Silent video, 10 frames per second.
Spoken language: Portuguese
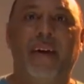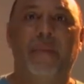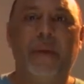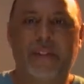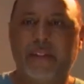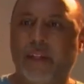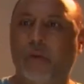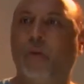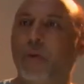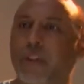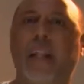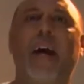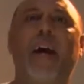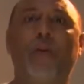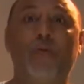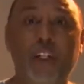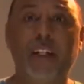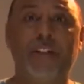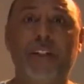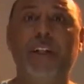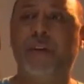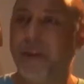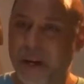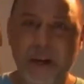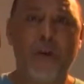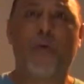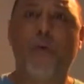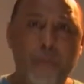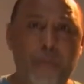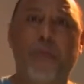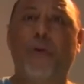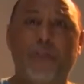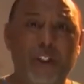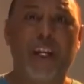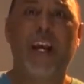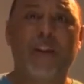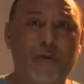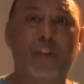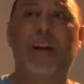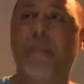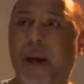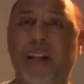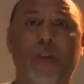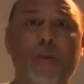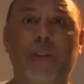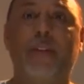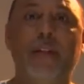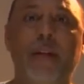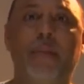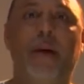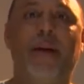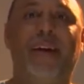pesquisadores lá, dia a dia, com projetos, trabalhando em cima.